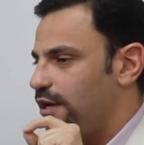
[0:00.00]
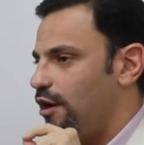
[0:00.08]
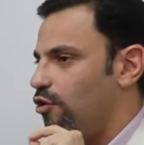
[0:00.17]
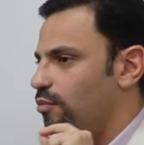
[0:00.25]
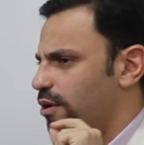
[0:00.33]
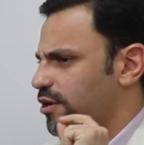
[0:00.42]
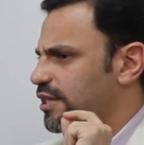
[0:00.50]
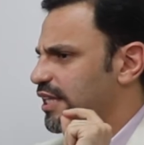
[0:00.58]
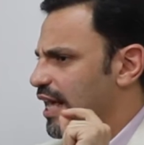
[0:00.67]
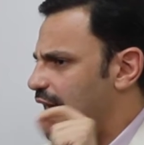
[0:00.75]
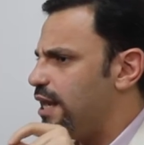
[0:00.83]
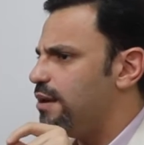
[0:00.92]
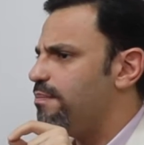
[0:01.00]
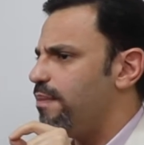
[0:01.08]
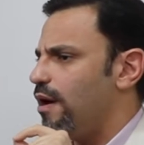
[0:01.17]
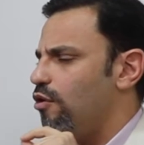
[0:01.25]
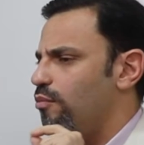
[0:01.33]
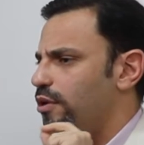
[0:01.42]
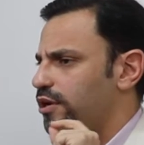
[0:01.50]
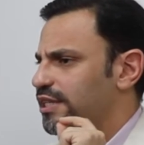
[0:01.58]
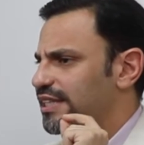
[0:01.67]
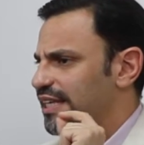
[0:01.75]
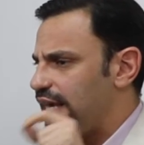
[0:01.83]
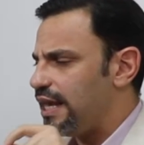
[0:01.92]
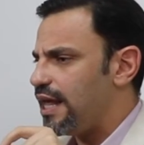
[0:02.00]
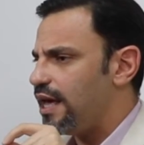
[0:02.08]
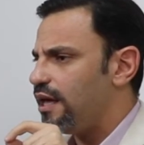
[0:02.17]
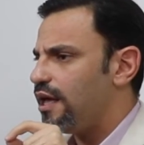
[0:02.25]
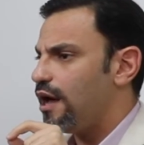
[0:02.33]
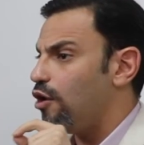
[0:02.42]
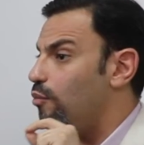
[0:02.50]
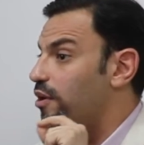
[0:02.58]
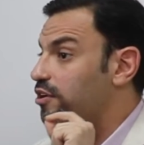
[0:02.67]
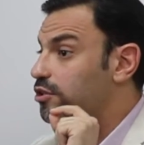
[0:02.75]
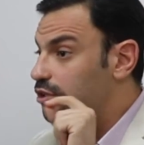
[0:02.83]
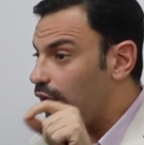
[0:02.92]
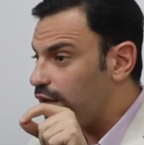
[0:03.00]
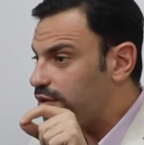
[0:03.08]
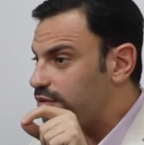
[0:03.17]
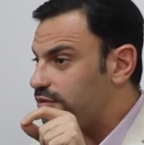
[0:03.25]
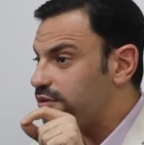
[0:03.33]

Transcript: او مريض قلب او مريض كلى او مريض ضغط